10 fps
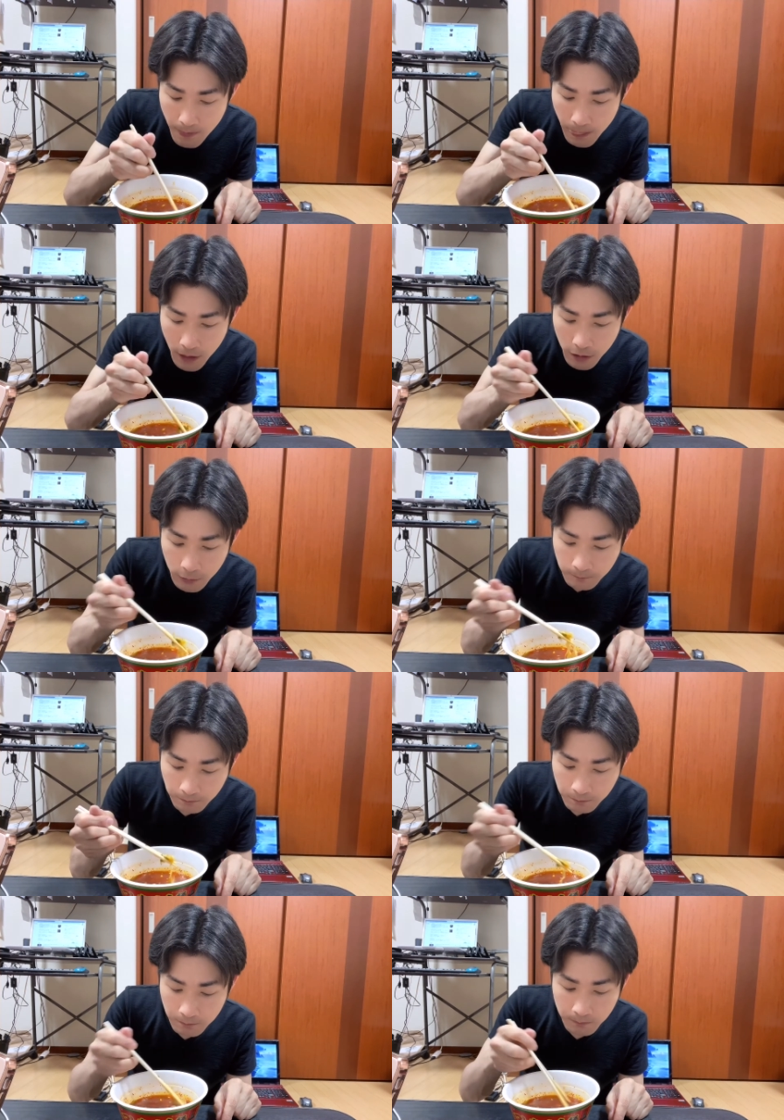最後ま
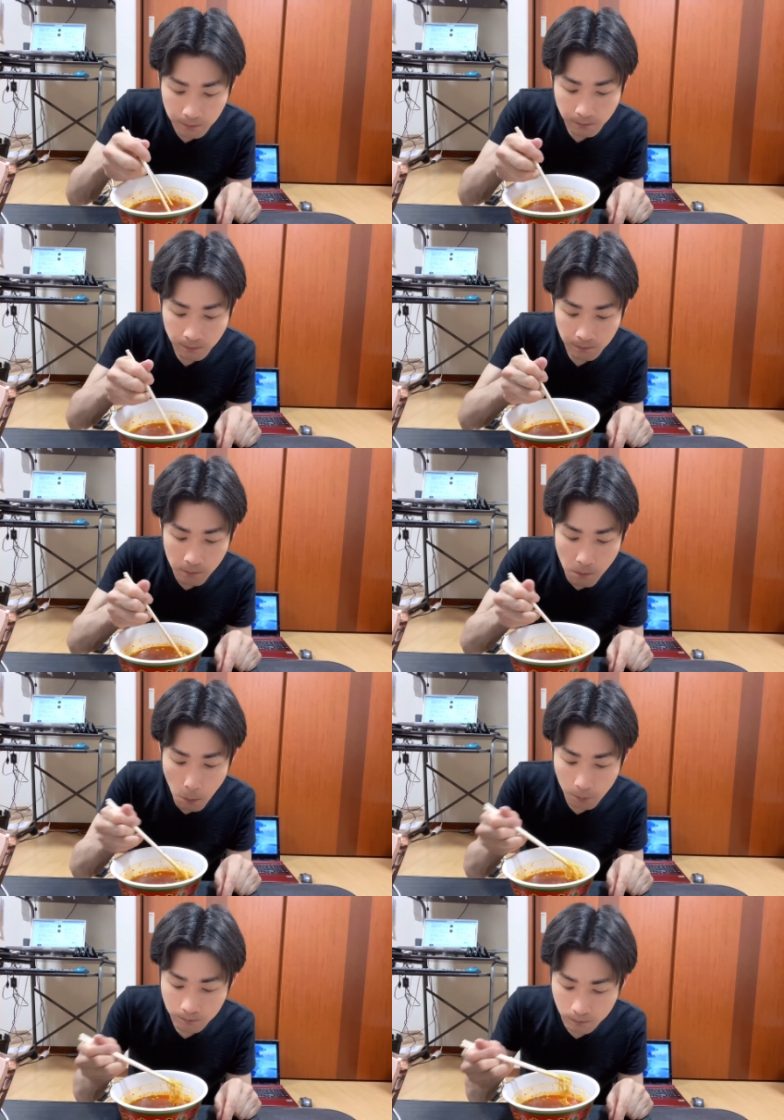でなんか
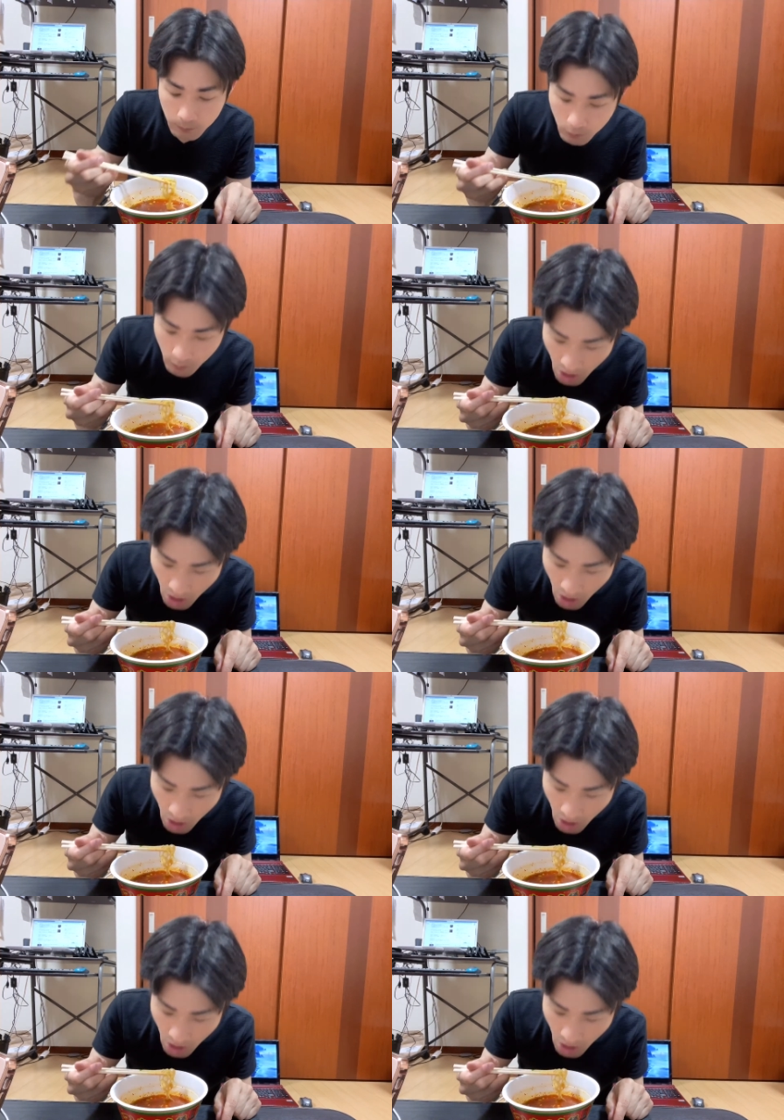我慢しな、我慢、我